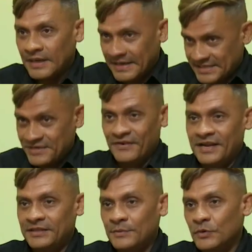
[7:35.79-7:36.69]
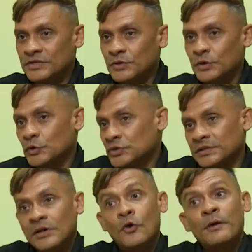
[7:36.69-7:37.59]
reciban la estimulación,
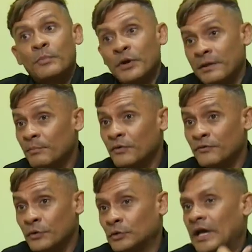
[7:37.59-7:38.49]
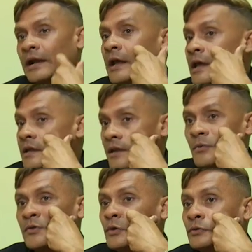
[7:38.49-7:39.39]
entonces tengo que, por ejemplo, frotar. Y es
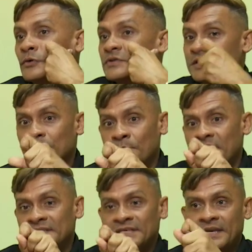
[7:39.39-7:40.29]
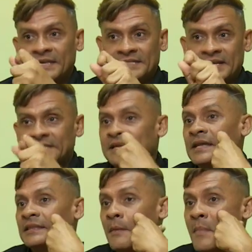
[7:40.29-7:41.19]
cuando entonces ves que se hacen
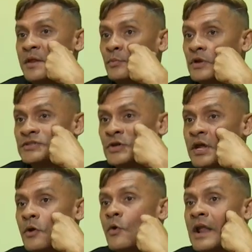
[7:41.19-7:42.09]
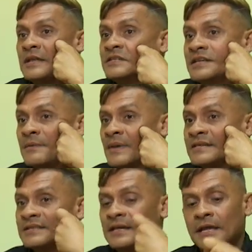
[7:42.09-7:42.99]
estas manipulaciones con las
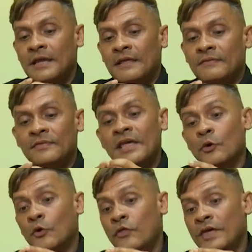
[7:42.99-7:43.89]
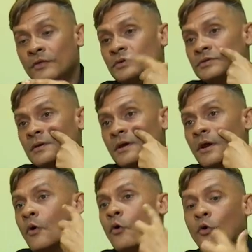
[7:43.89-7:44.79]
yemas de los dedos
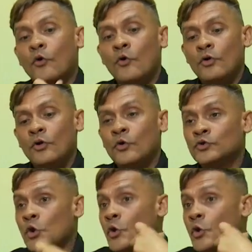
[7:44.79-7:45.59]
o con los